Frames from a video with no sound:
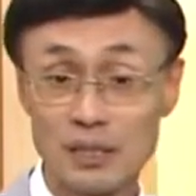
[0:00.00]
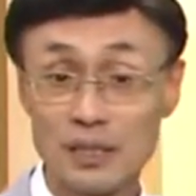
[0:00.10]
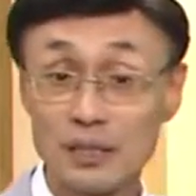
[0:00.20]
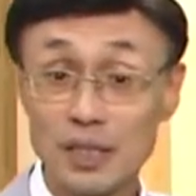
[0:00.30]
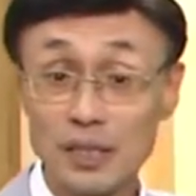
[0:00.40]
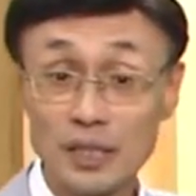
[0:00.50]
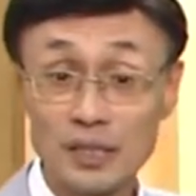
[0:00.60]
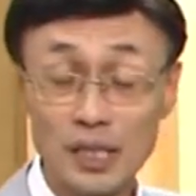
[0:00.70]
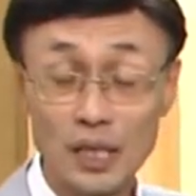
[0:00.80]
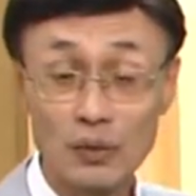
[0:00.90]
이때
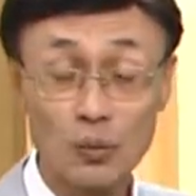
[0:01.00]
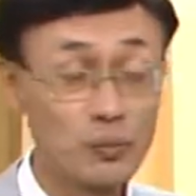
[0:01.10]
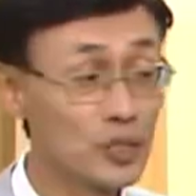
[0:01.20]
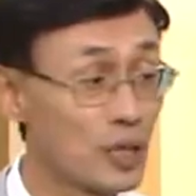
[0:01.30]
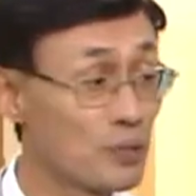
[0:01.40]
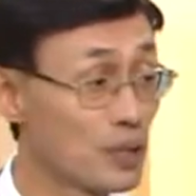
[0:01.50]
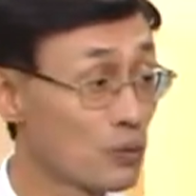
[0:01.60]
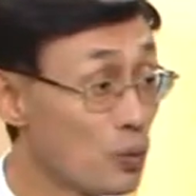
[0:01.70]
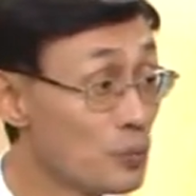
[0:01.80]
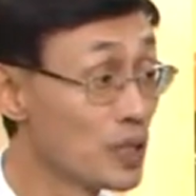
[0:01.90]
당시에
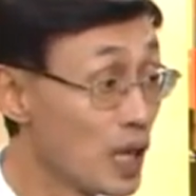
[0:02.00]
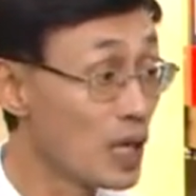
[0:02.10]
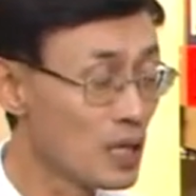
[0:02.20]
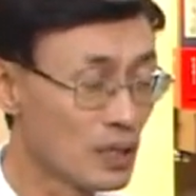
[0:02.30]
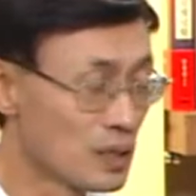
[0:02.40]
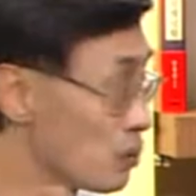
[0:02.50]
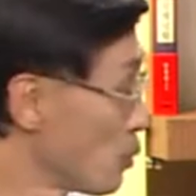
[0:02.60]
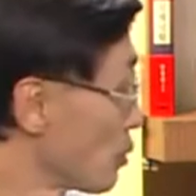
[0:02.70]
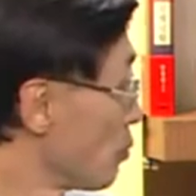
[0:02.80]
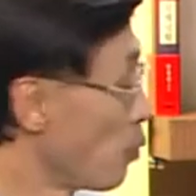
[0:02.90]
고비가
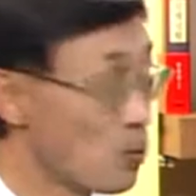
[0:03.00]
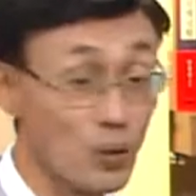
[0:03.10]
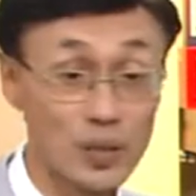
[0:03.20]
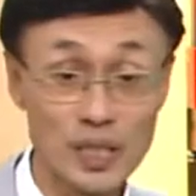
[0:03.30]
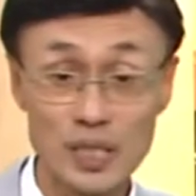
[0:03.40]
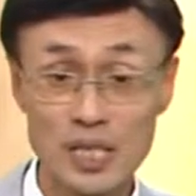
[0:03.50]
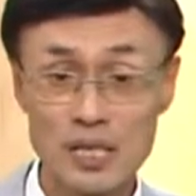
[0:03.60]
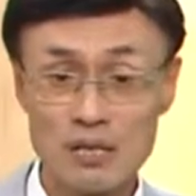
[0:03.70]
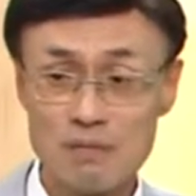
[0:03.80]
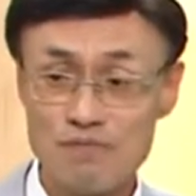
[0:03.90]
이쪽, 그 몽골이
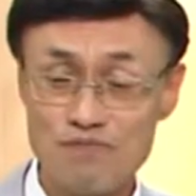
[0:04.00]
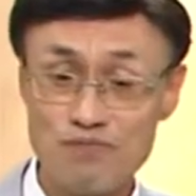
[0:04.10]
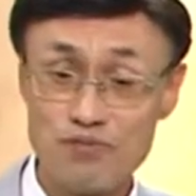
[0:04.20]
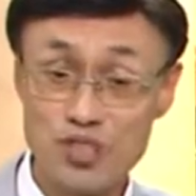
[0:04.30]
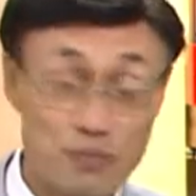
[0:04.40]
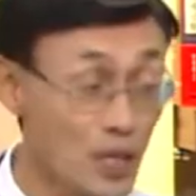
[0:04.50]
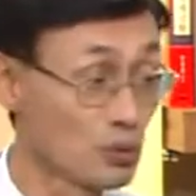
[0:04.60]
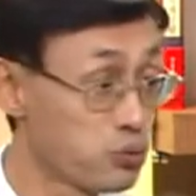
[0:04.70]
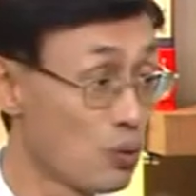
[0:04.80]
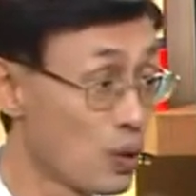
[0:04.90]
무지무지하게
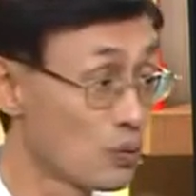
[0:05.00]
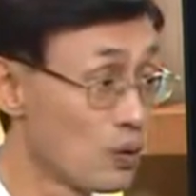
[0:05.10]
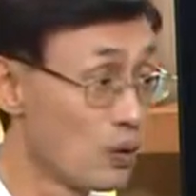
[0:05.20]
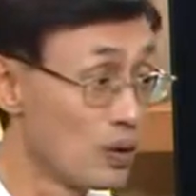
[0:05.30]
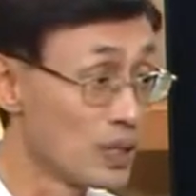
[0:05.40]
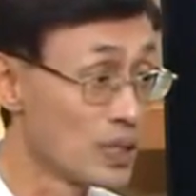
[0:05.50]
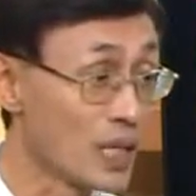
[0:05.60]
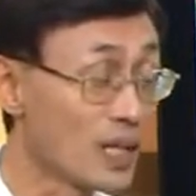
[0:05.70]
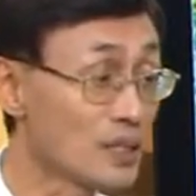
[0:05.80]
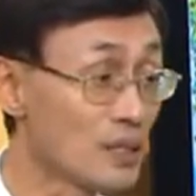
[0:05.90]
추워갖고
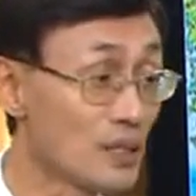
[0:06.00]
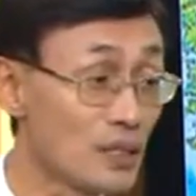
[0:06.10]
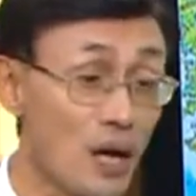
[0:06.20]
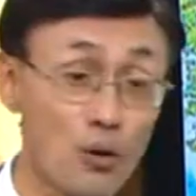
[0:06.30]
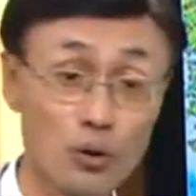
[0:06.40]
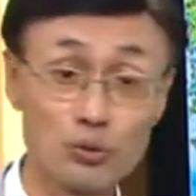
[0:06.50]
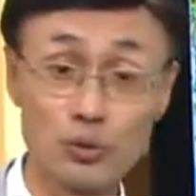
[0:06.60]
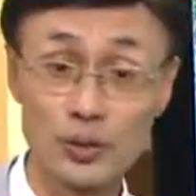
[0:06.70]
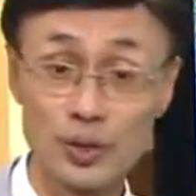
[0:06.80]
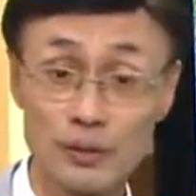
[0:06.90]
양떼들이 다 얼어
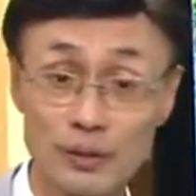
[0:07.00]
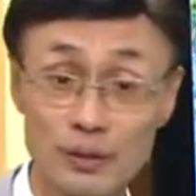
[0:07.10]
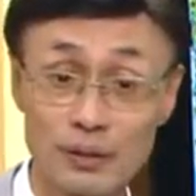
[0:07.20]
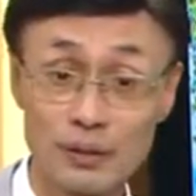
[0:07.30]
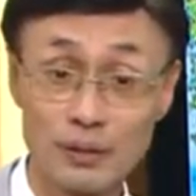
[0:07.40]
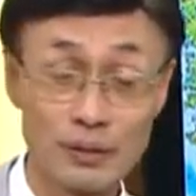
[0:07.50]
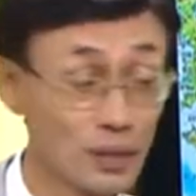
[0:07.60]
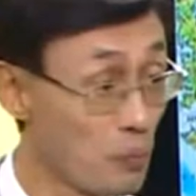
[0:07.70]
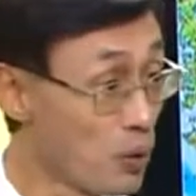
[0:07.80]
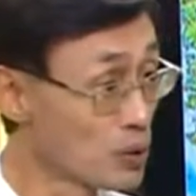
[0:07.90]
죽었대요.
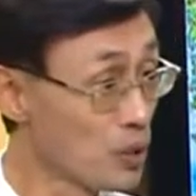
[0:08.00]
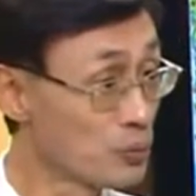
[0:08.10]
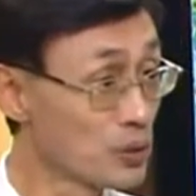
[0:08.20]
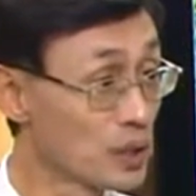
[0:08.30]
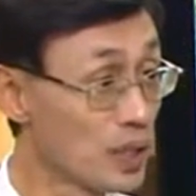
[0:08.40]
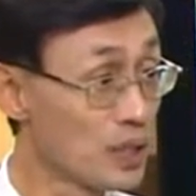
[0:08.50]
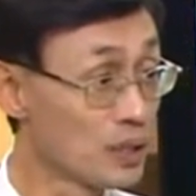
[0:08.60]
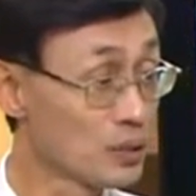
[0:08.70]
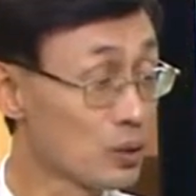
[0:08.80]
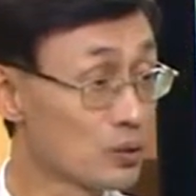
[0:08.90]
먹을 게 없으니까
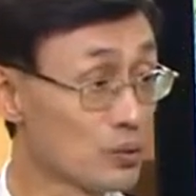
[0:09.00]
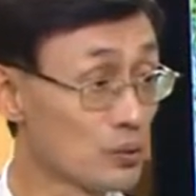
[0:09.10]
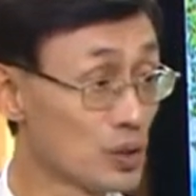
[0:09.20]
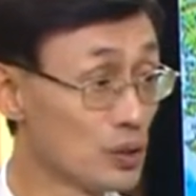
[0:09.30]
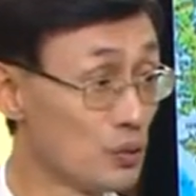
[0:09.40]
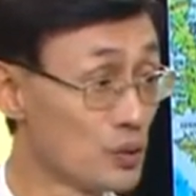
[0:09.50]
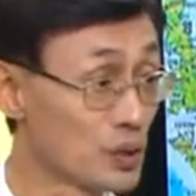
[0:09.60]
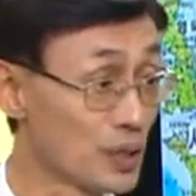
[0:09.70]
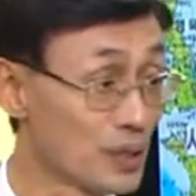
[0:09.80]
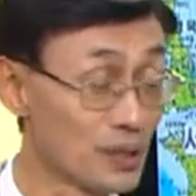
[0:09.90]
서쪽으로 이동을
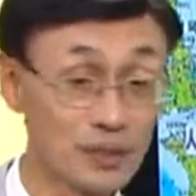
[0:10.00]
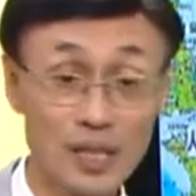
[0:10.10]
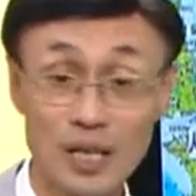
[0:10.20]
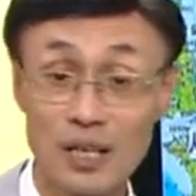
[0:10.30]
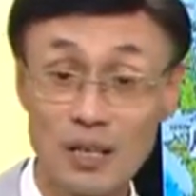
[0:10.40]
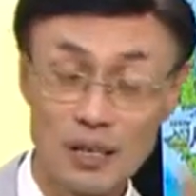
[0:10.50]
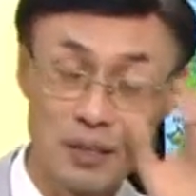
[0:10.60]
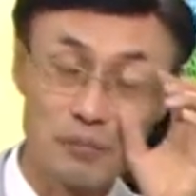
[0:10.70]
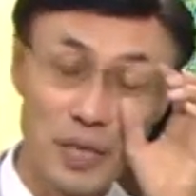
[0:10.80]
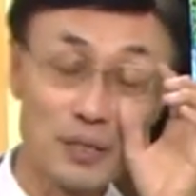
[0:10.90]
시작했대요. 근데
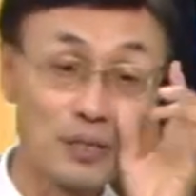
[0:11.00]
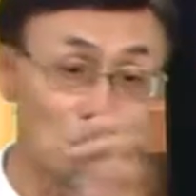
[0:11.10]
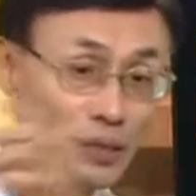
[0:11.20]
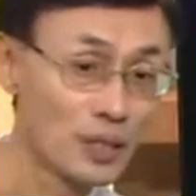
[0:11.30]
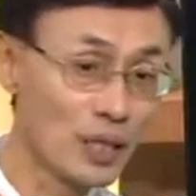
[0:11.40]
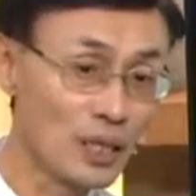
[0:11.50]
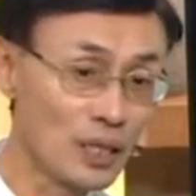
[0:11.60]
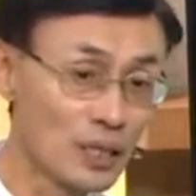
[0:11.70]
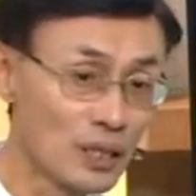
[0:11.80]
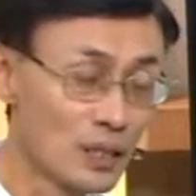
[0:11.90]
몇 년 전에
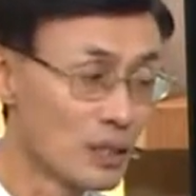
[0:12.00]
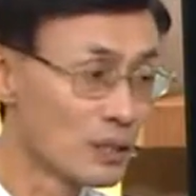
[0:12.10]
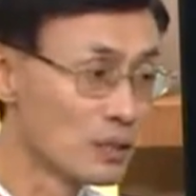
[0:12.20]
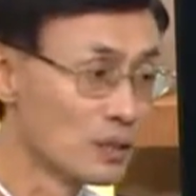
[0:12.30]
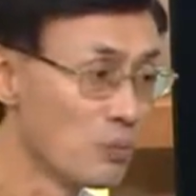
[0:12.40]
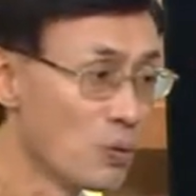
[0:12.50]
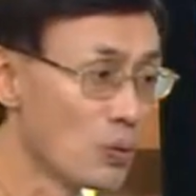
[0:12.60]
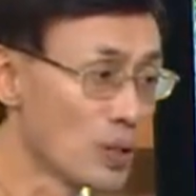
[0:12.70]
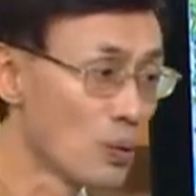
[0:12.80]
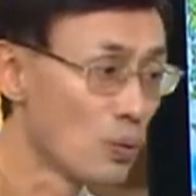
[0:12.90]
그 몽골이